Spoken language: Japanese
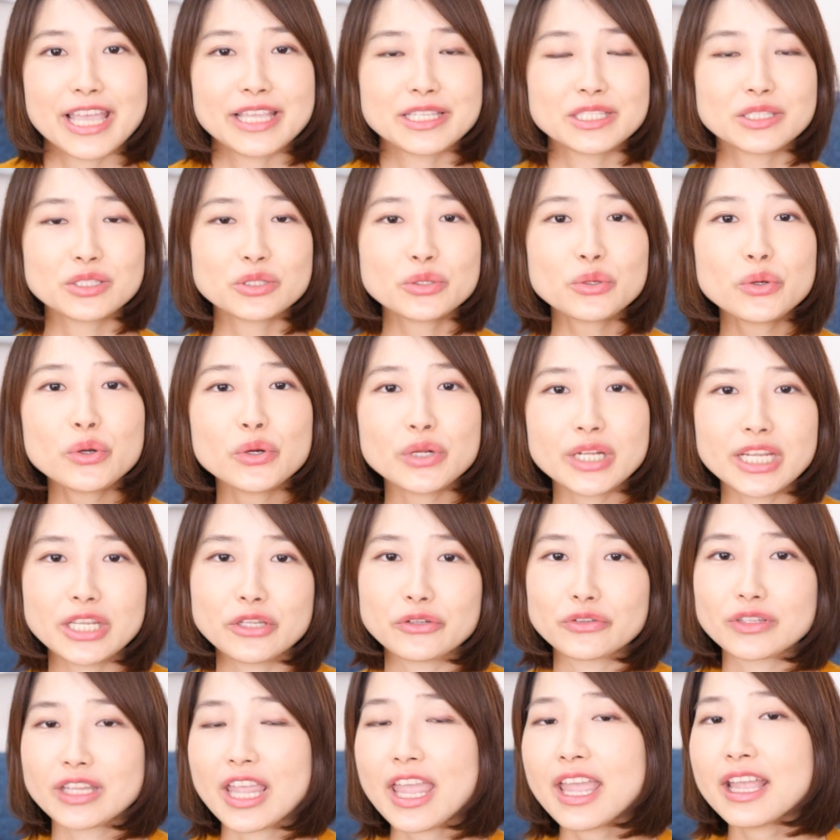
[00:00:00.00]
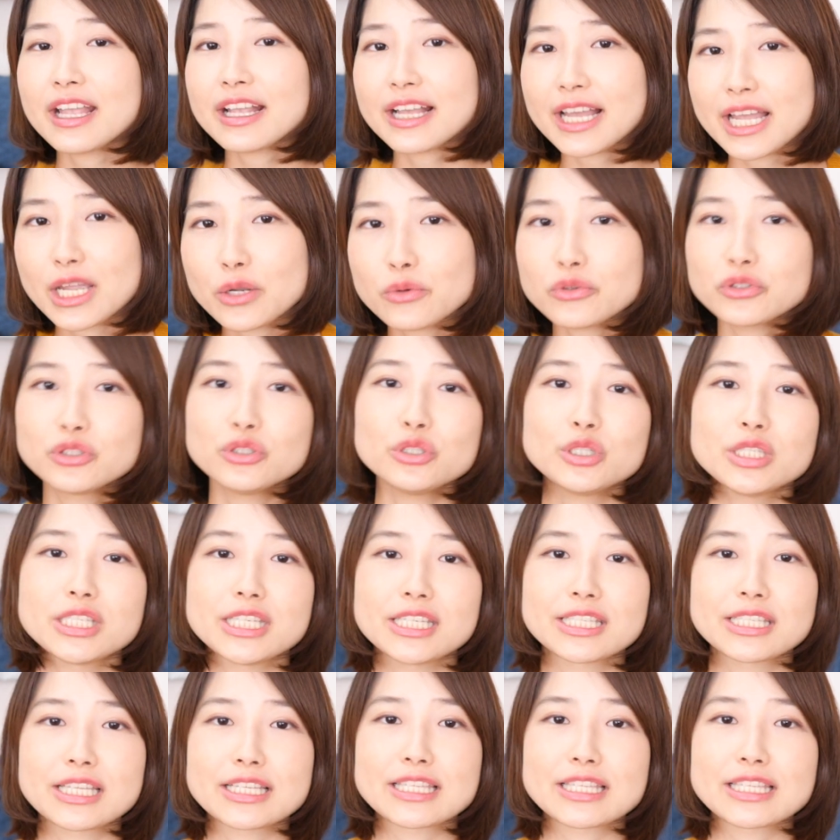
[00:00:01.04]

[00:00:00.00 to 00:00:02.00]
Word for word: ストーリーの展開を重視し